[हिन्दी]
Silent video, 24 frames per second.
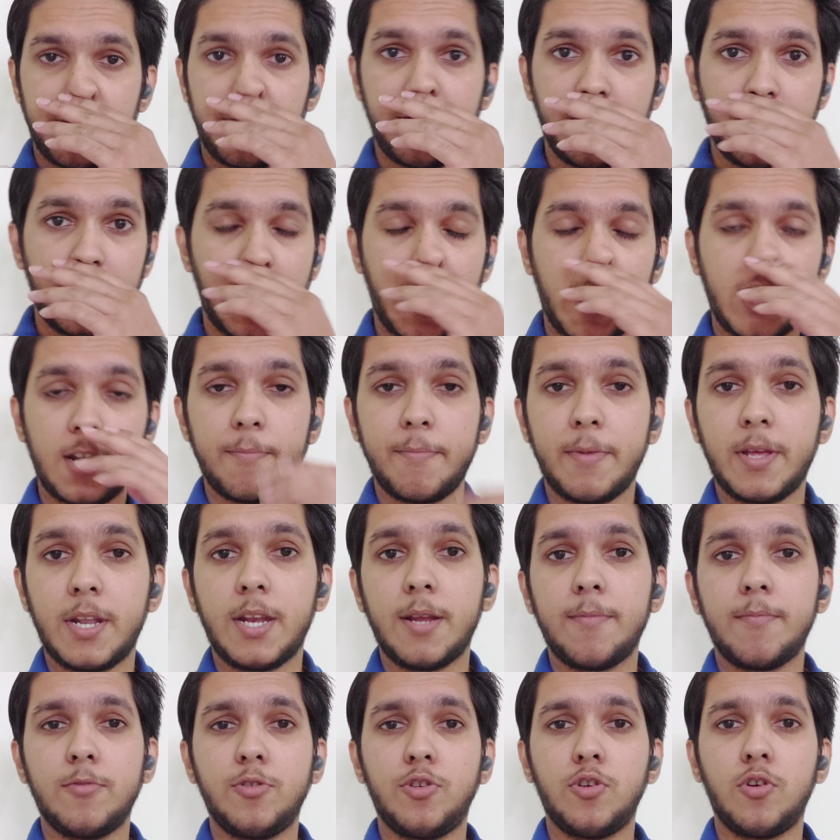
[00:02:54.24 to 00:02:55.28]
फ़िलहाल
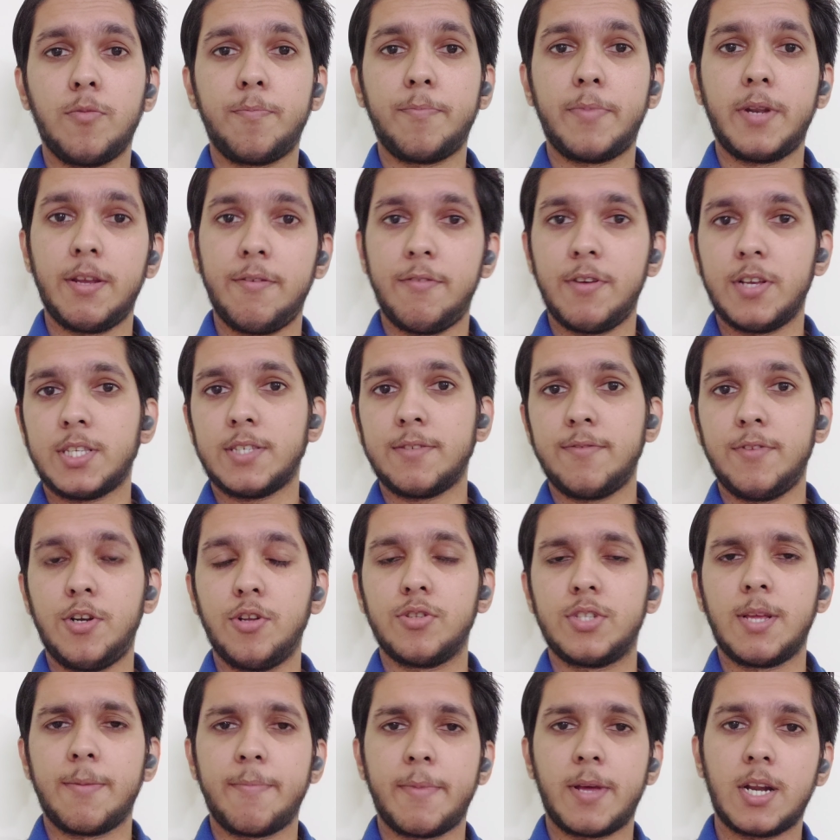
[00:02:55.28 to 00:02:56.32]
मेरे जो प्रीवियस
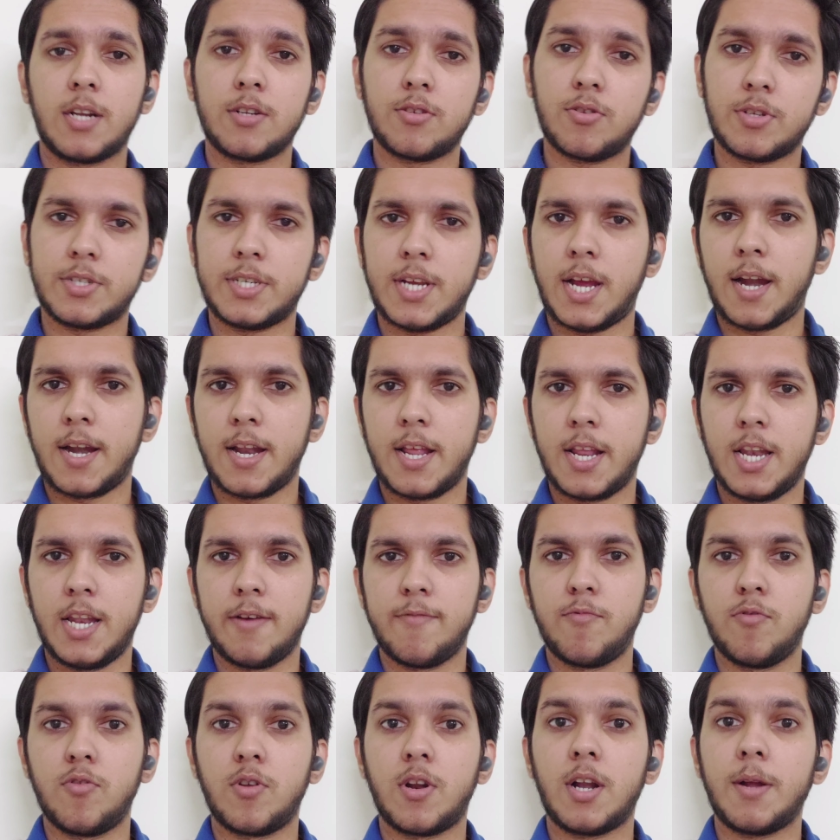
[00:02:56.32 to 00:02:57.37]
वीडियोज है मेरा जो चैनल
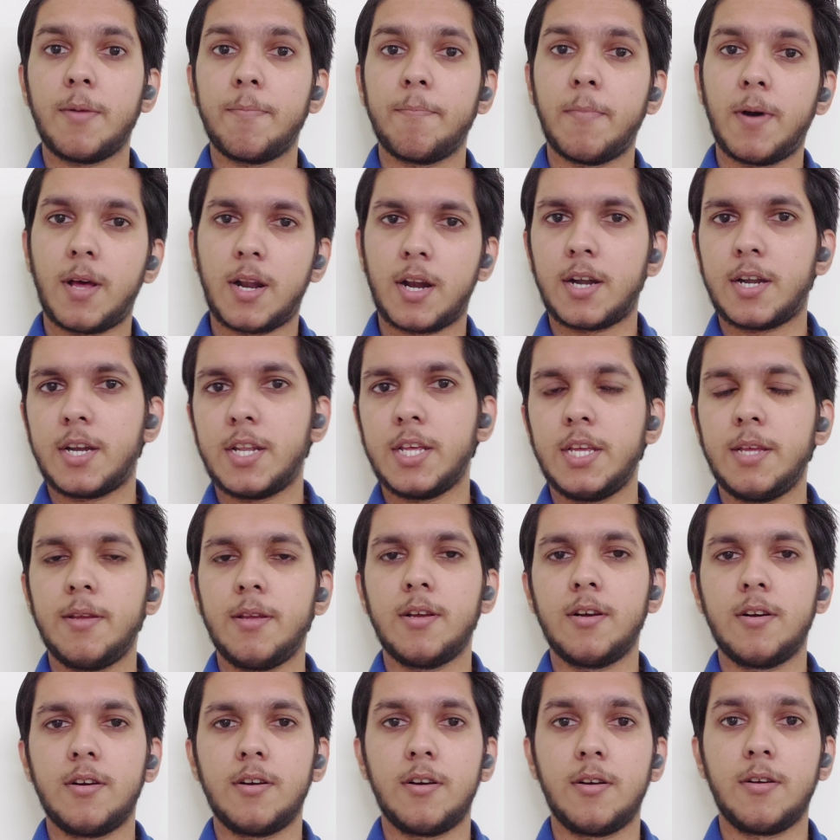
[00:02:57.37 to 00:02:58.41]
है पूरा मराठी
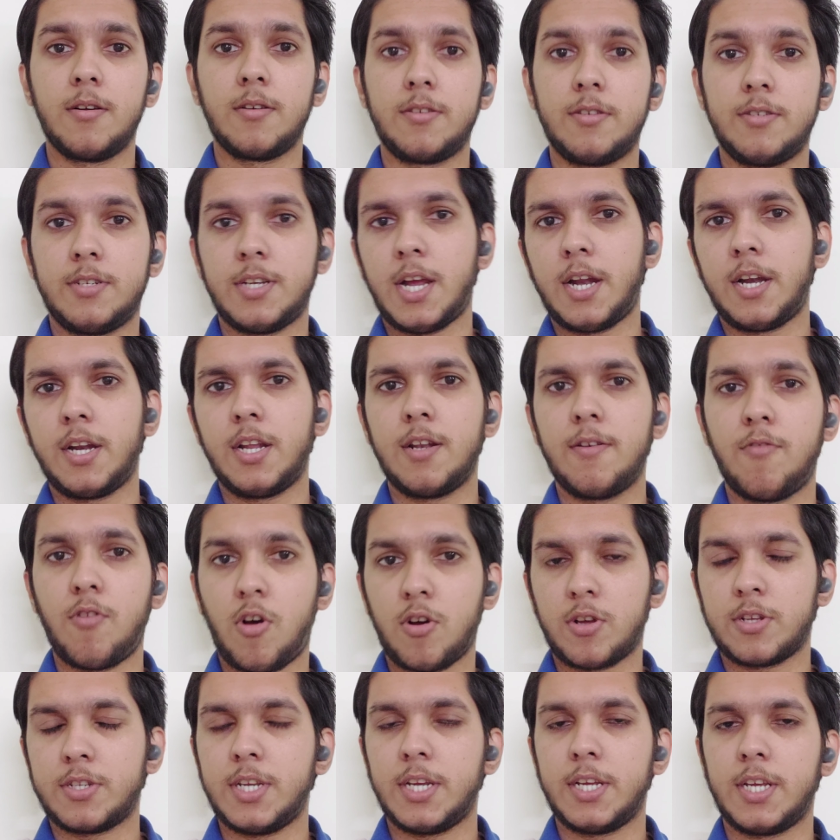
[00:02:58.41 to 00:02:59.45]
चैनल
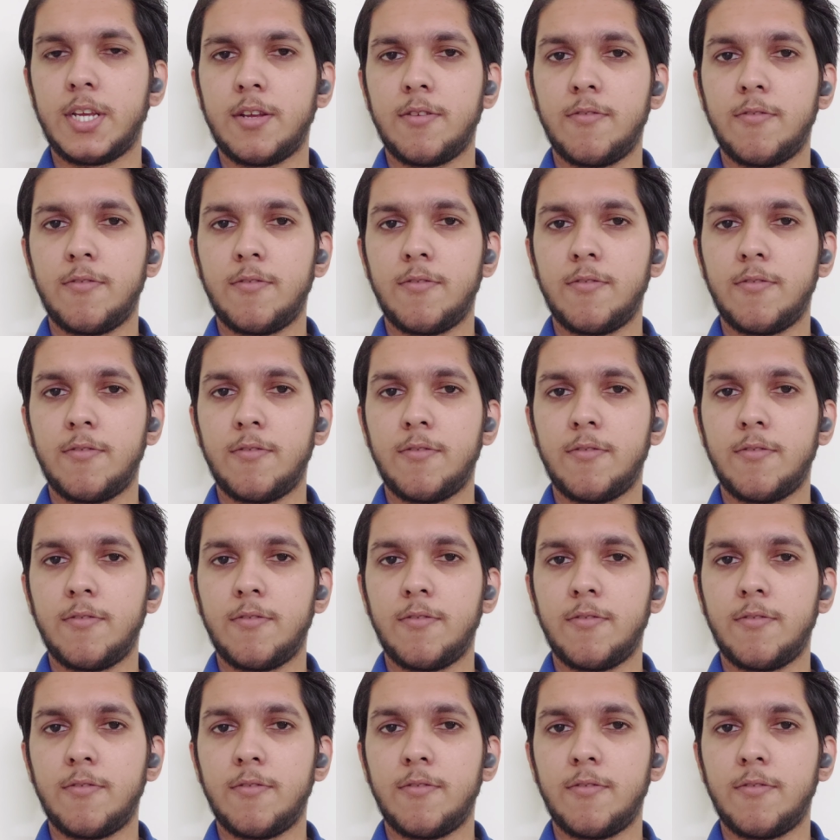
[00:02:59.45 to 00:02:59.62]
ब्लॉग